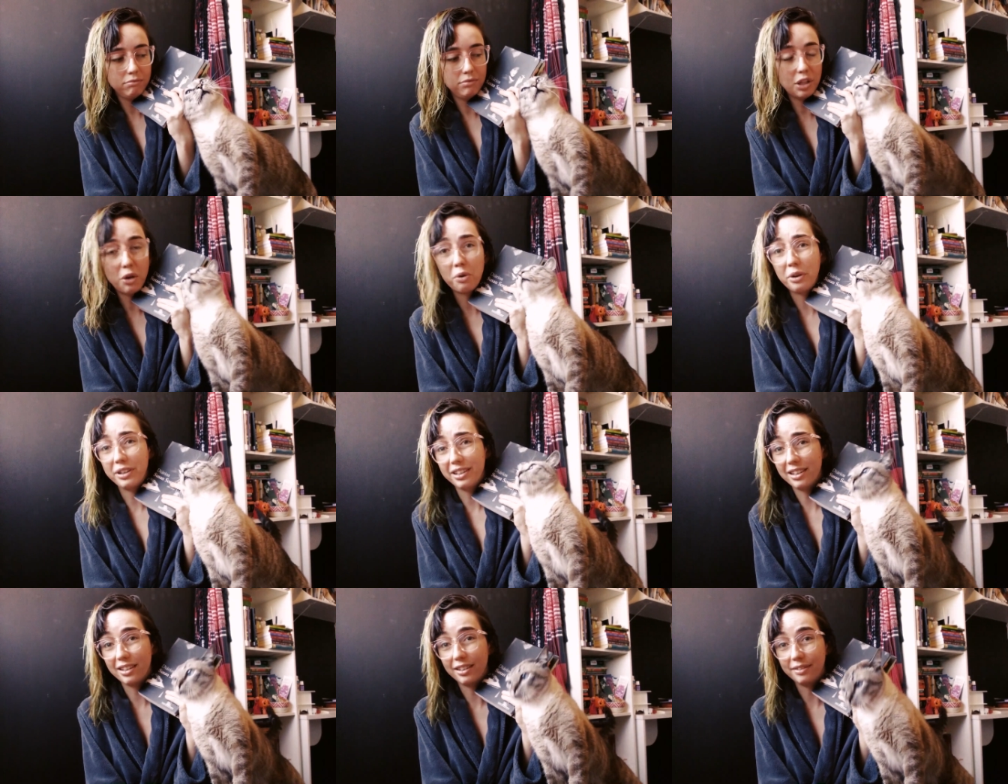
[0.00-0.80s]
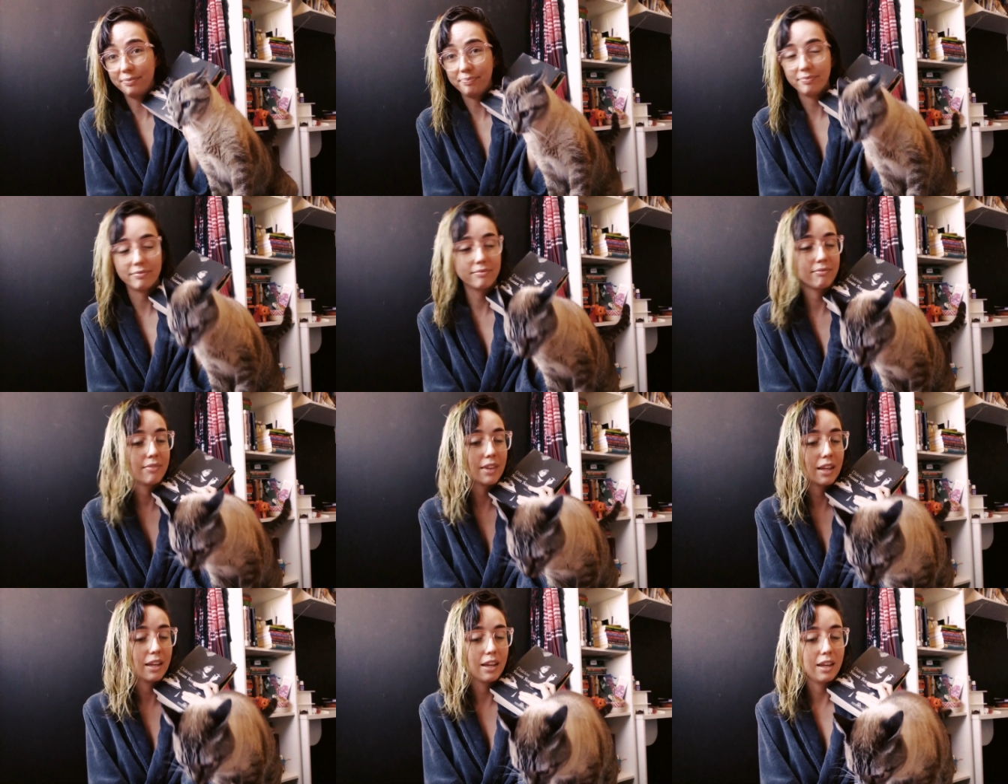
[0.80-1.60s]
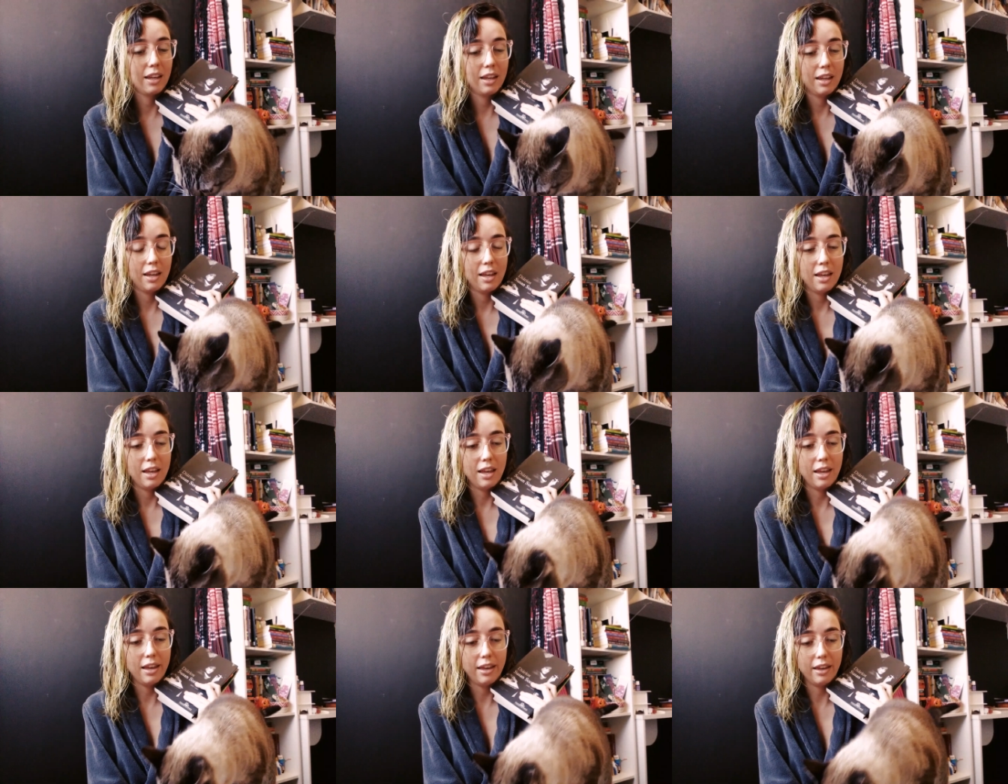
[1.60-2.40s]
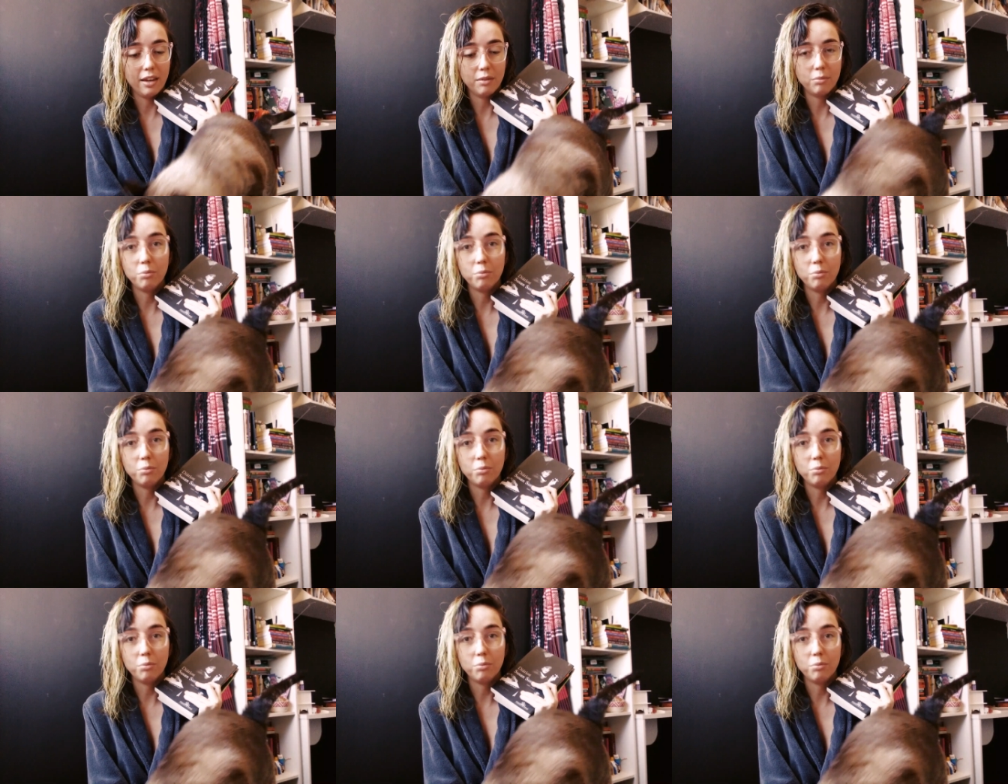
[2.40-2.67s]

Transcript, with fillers: teórica é,